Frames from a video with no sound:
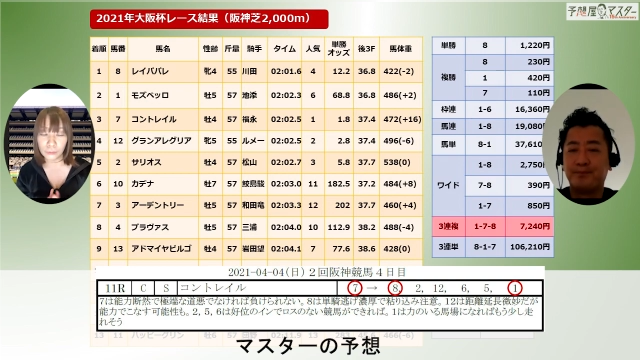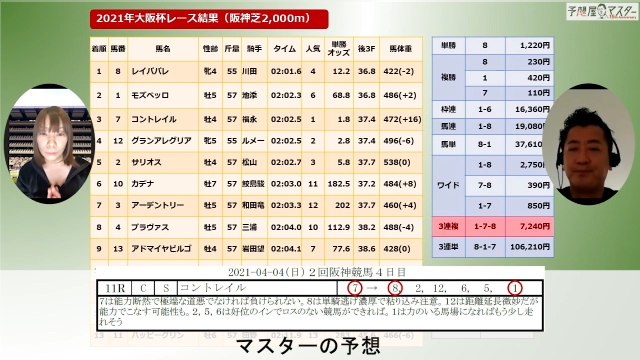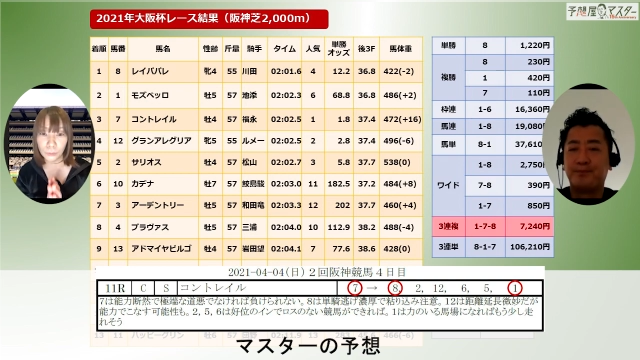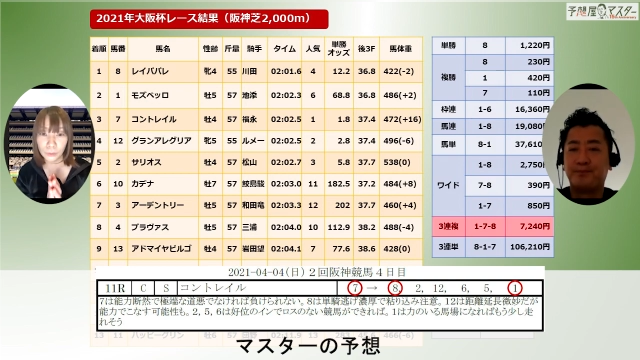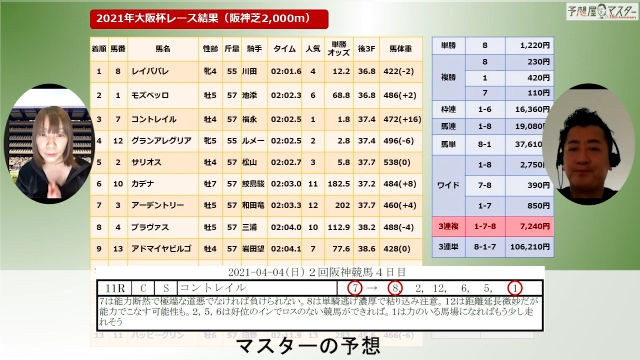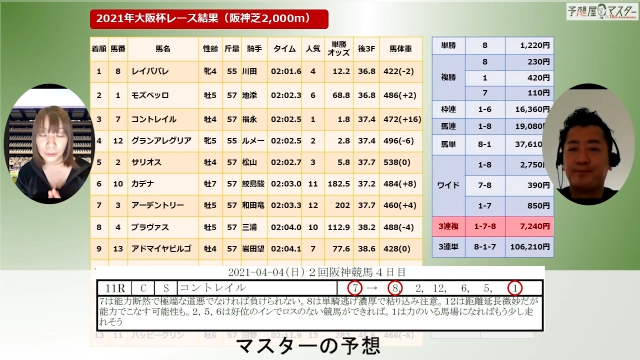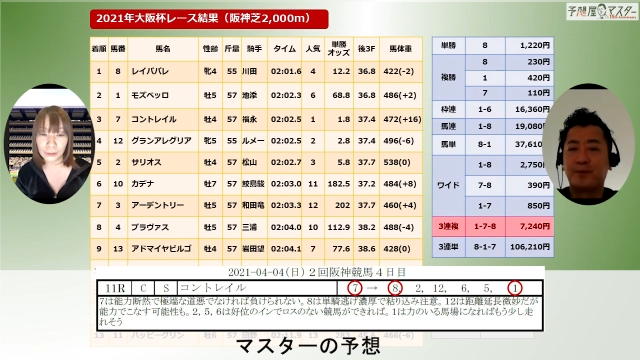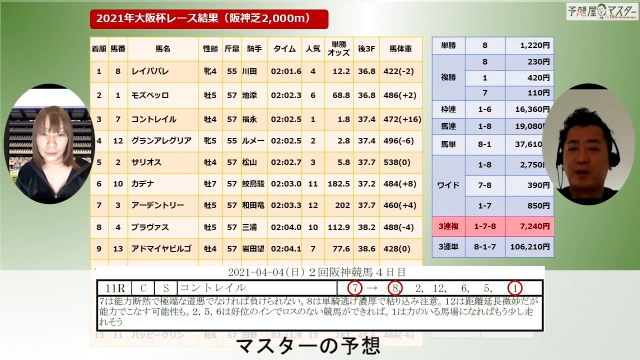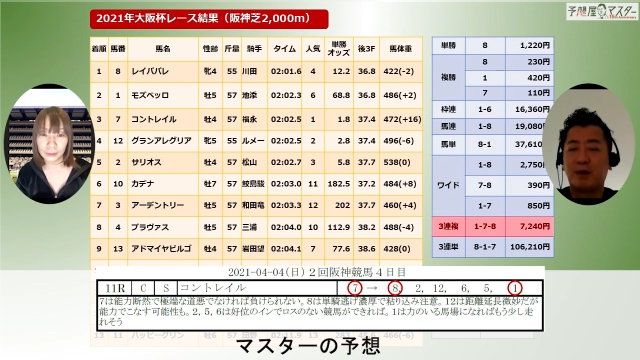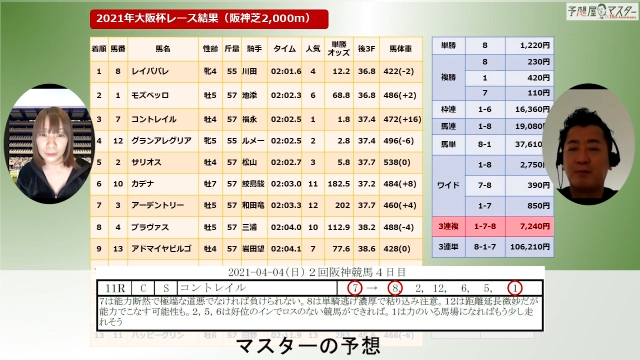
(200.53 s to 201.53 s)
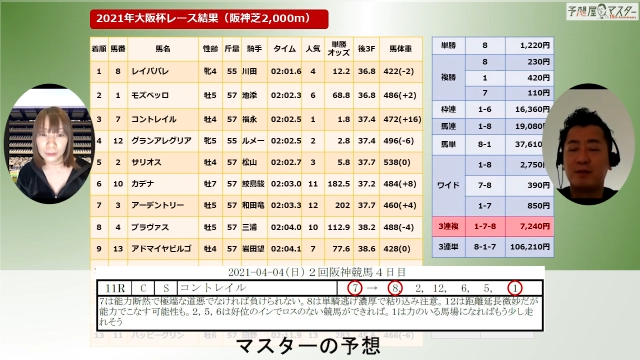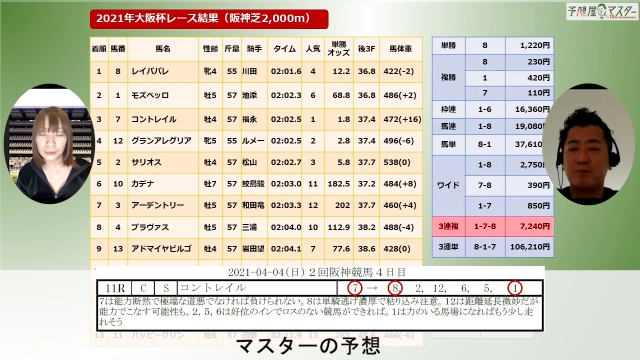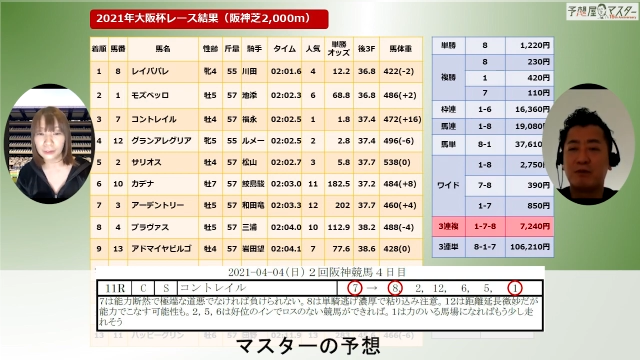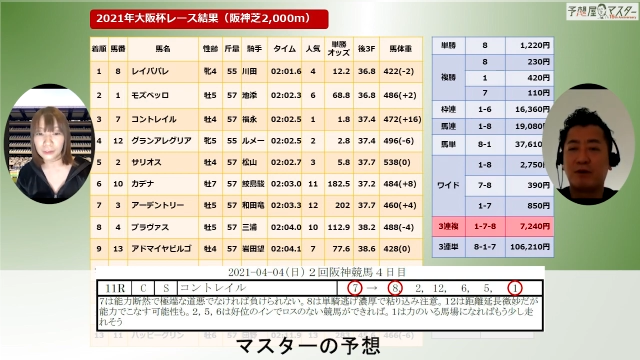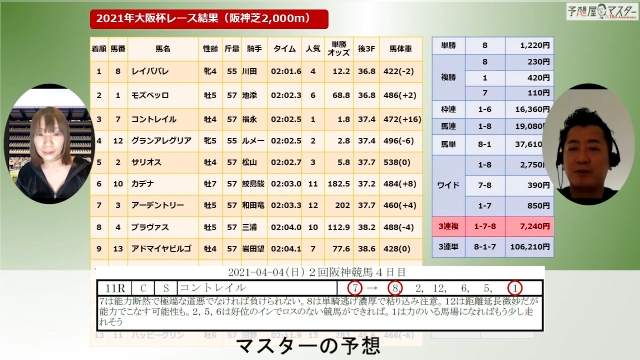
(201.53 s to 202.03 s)
すごい、うんうん、だまあ道
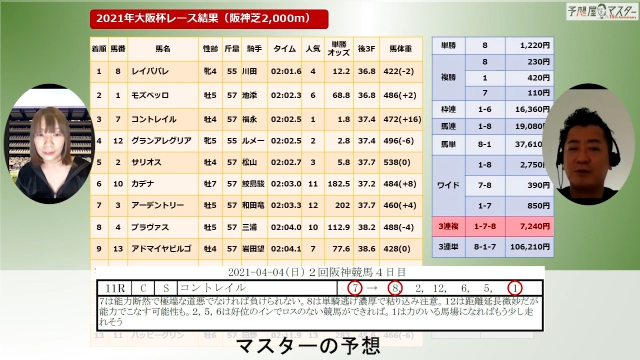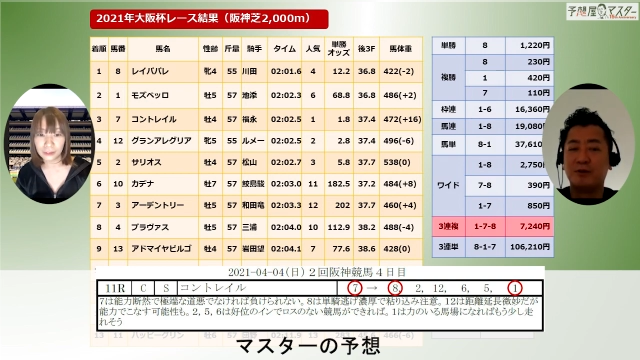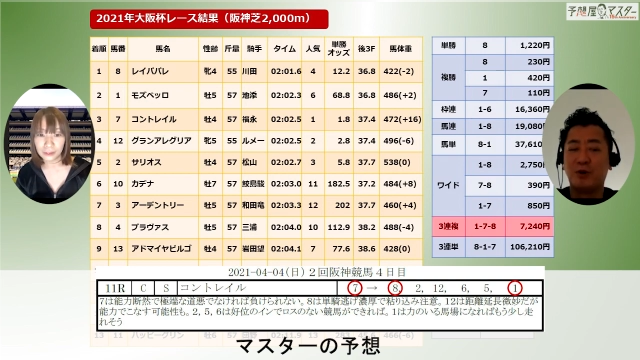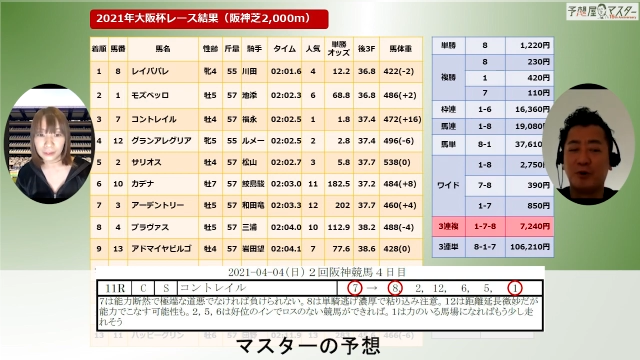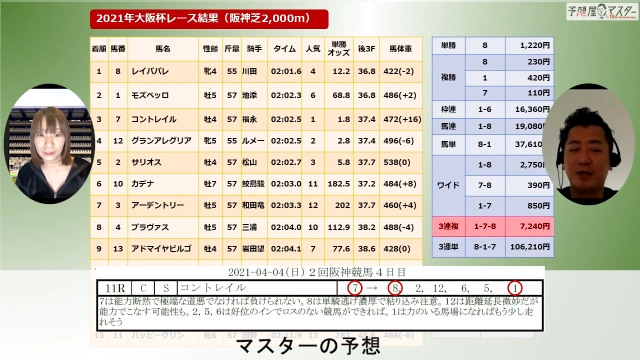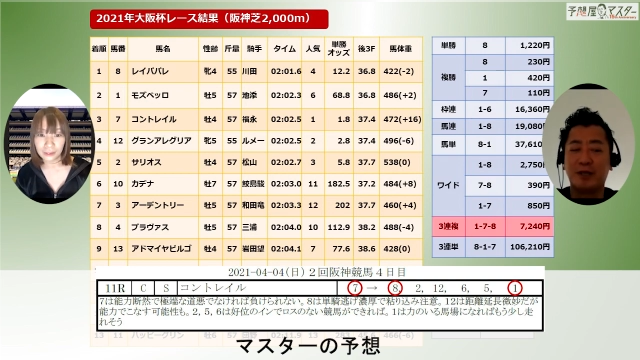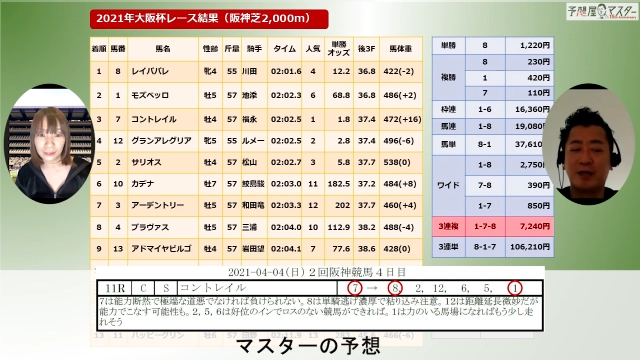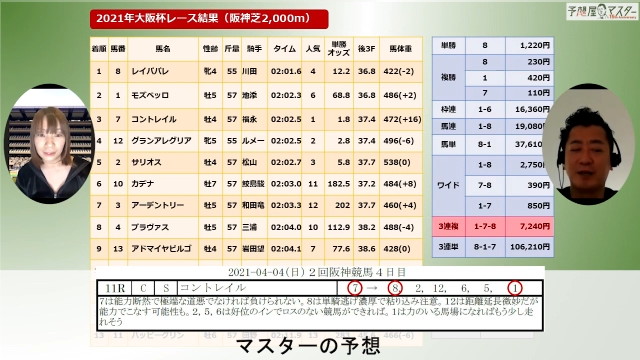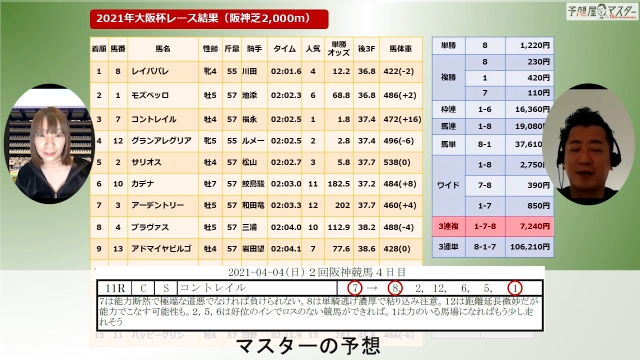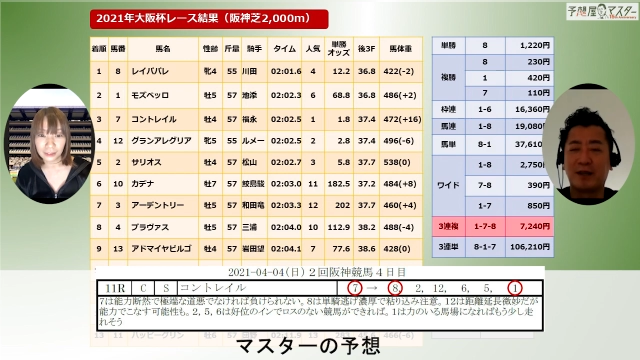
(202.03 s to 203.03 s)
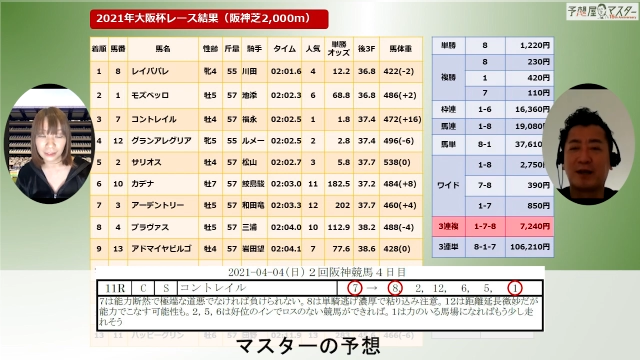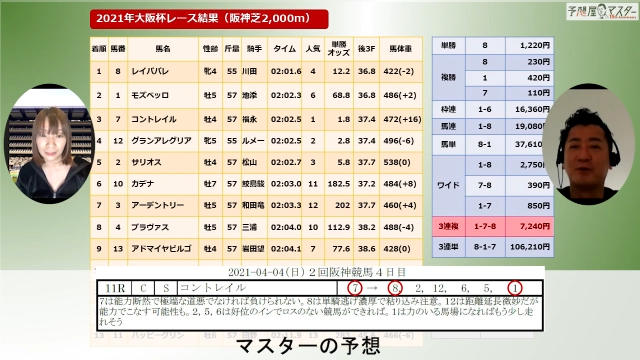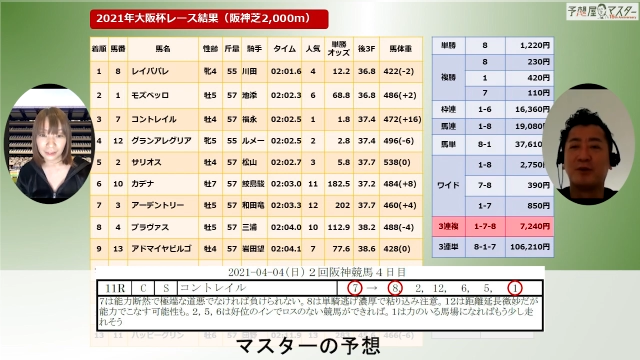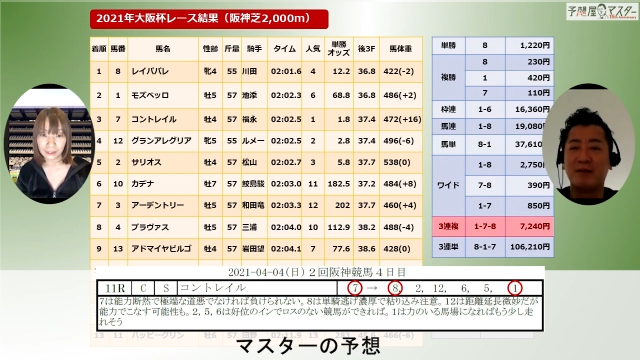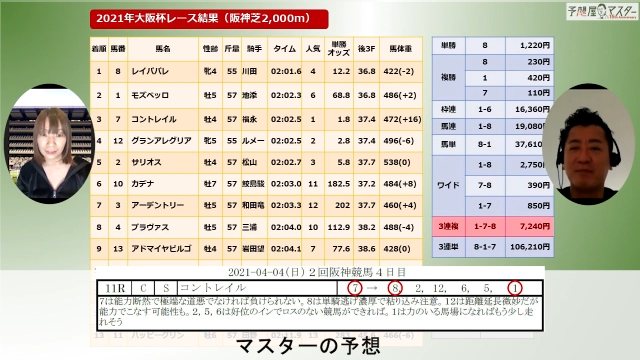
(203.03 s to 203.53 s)
悪用で入れただけだけ
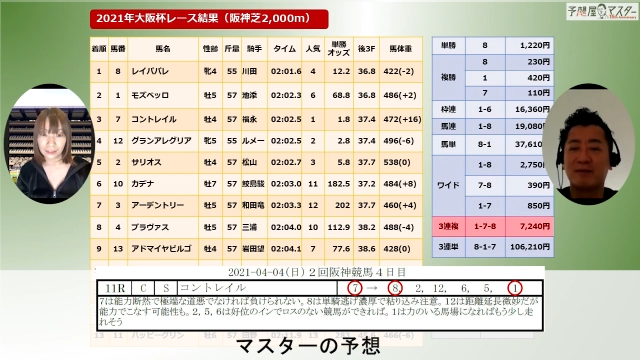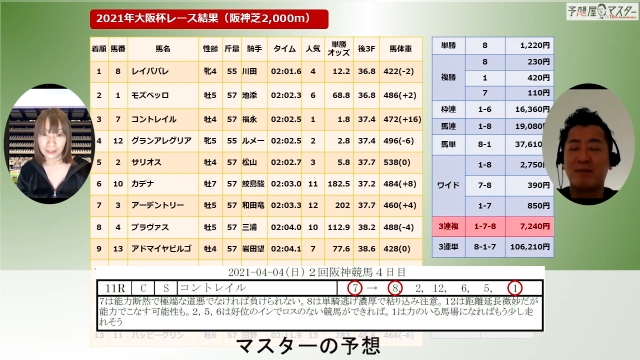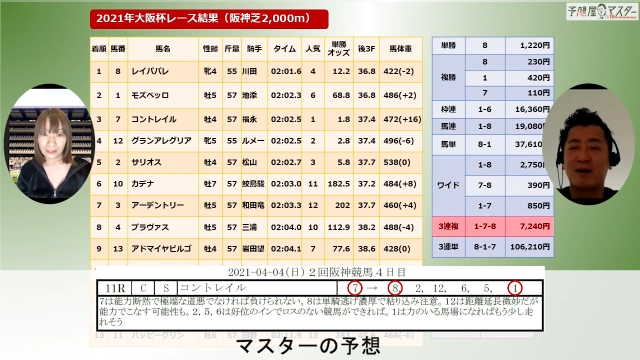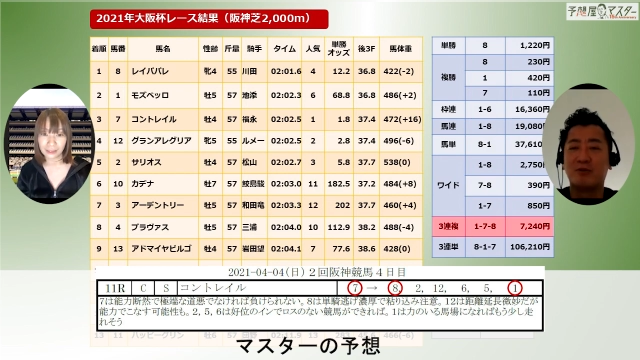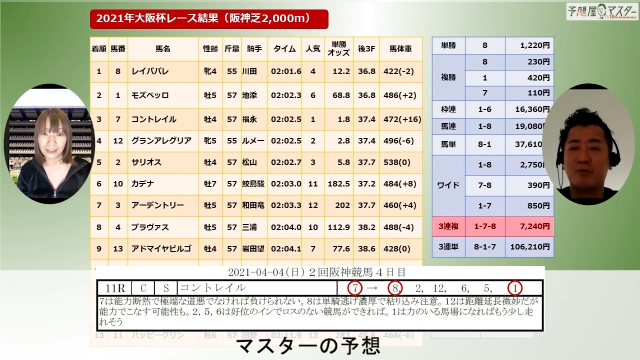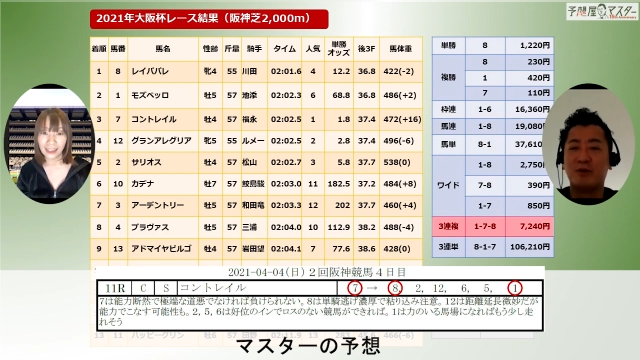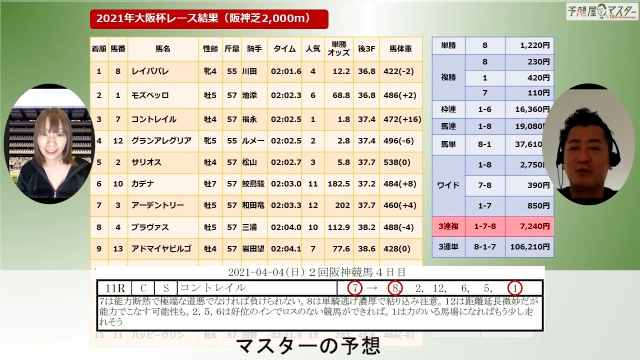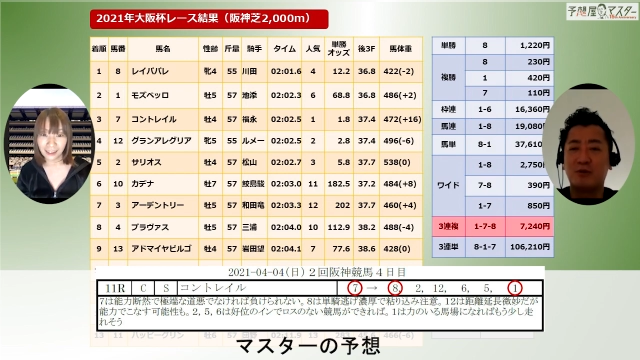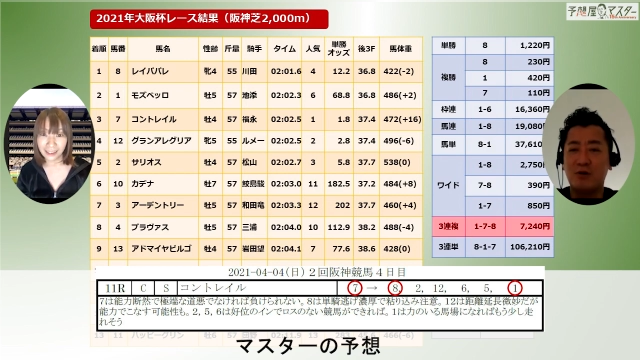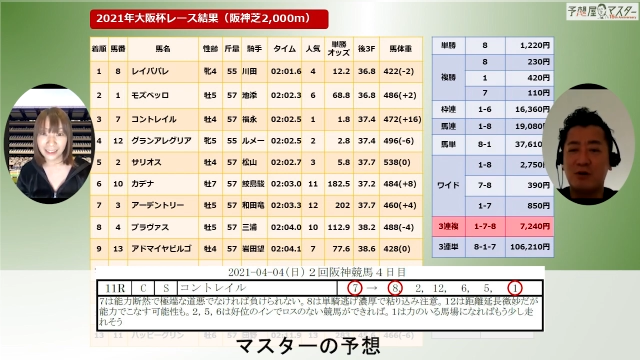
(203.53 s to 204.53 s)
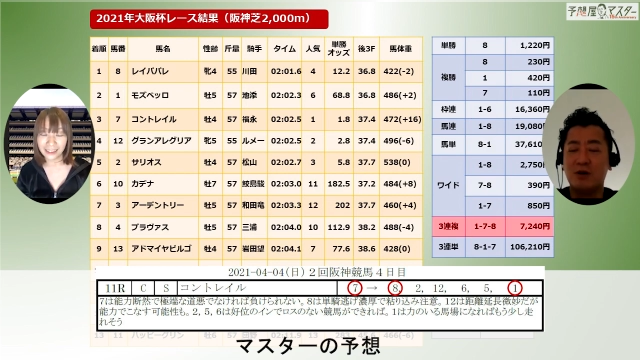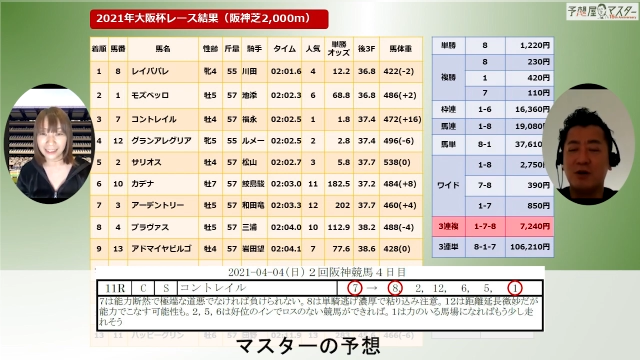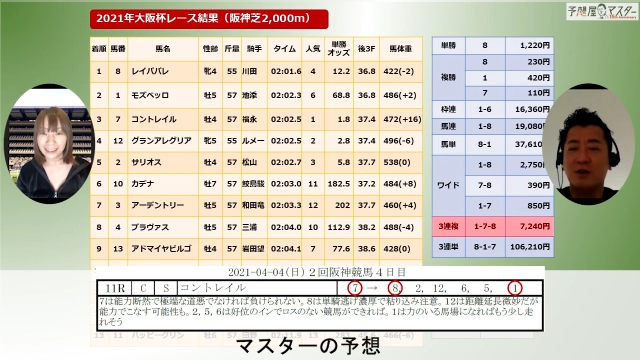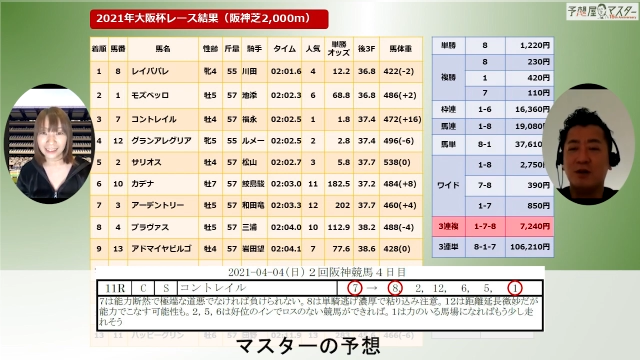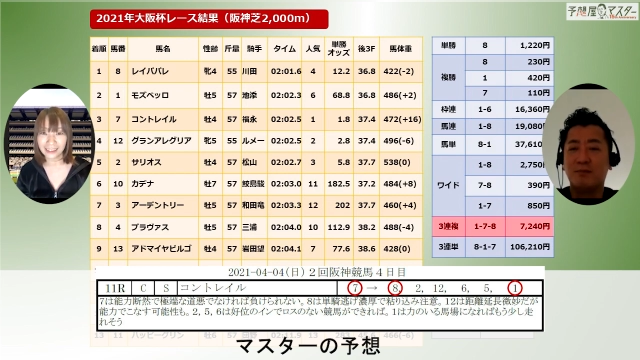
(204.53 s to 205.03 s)
どね、まあまあそういう意味で言うと、はい、